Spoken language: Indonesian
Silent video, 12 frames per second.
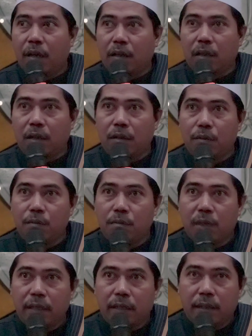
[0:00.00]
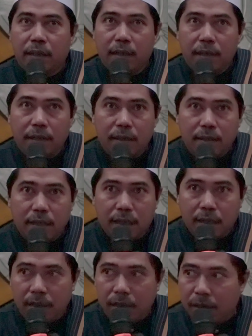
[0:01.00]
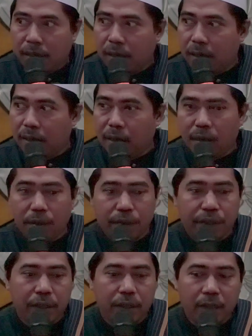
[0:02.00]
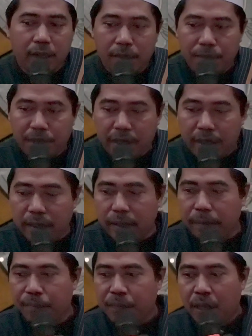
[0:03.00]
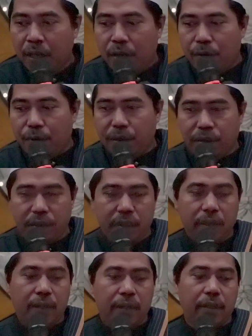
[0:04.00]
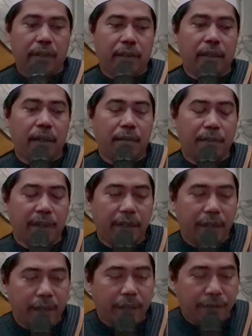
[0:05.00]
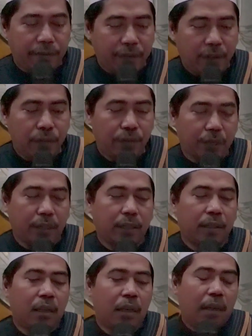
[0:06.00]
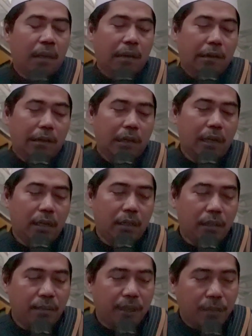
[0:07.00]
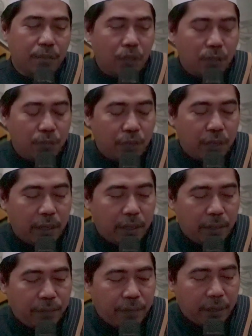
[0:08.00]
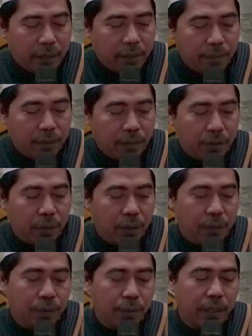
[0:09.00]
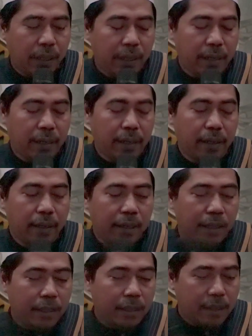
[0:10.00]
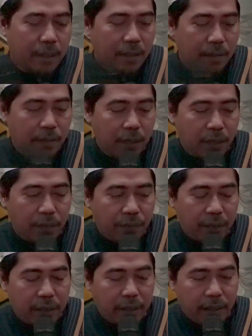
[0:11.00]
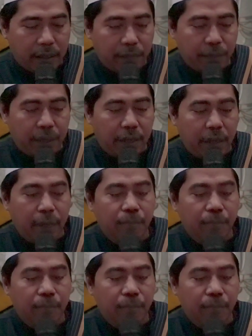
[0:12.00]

Allahumma inna nastahdika li arsyadi amrina wa zidna ilman yanfa'una. قال الإمام المؤلف رحمه الله تعالى ونفعنا به